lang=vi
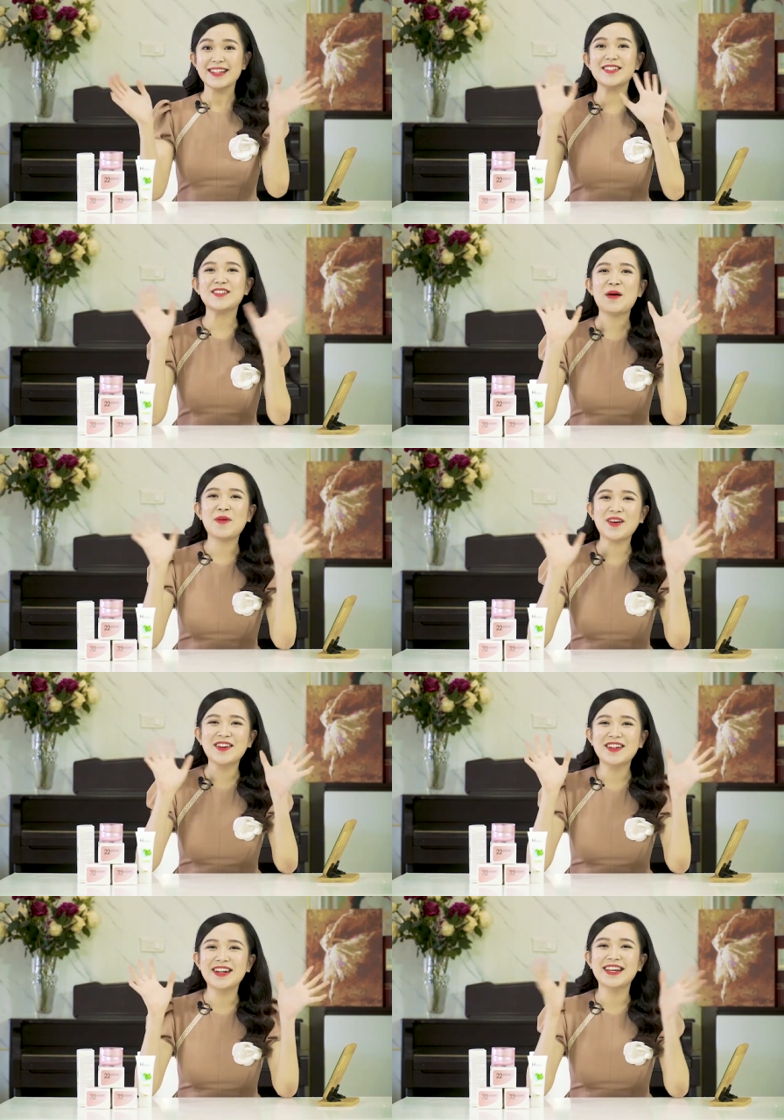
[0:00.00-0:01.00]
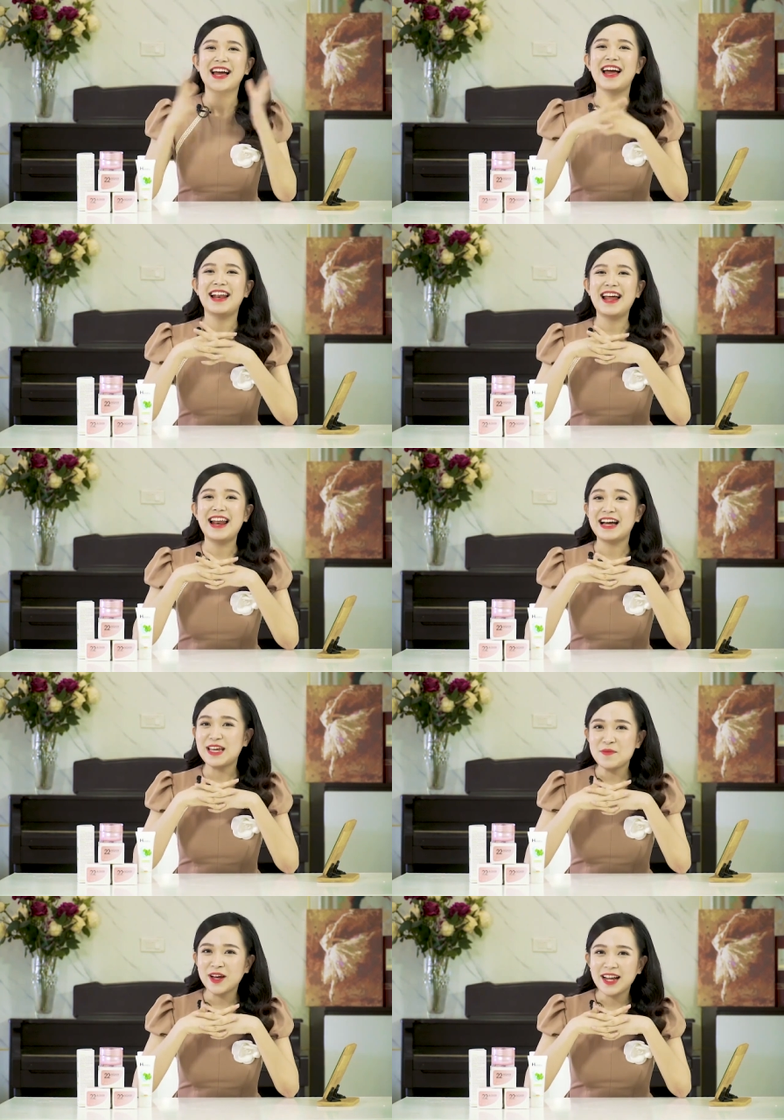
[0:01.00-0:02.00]
Xin chào mọi người, lại là
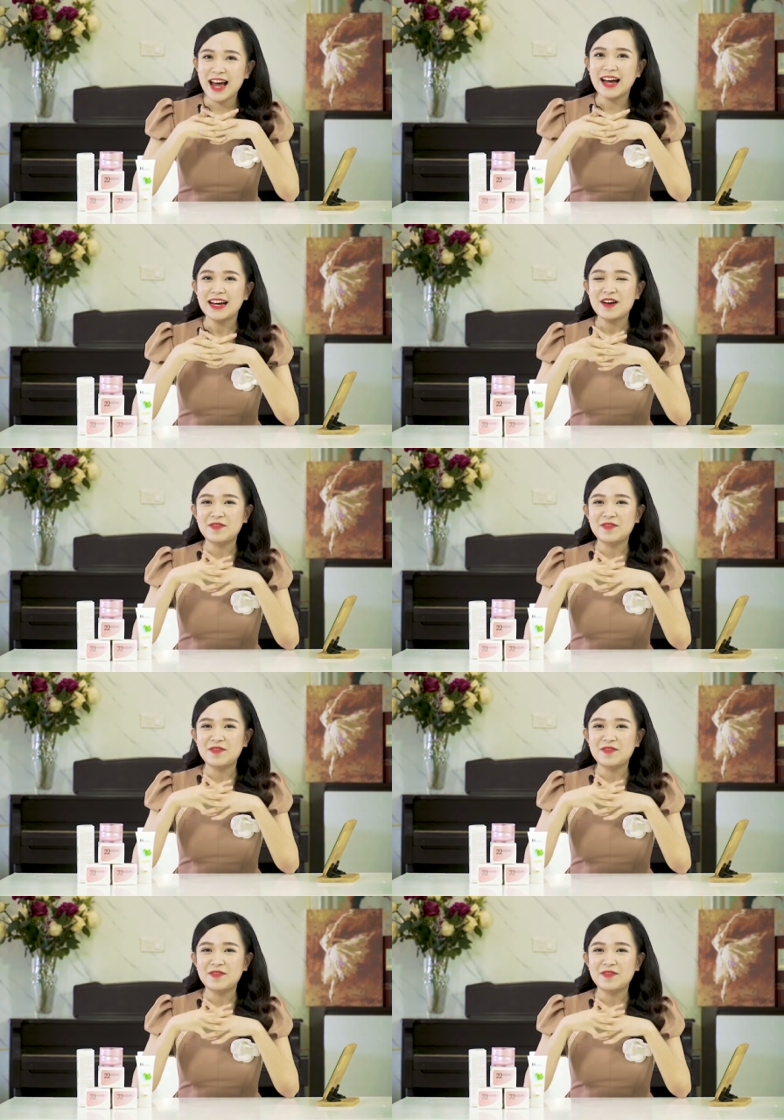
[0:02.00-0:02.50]
Kim Oanh đây ạ.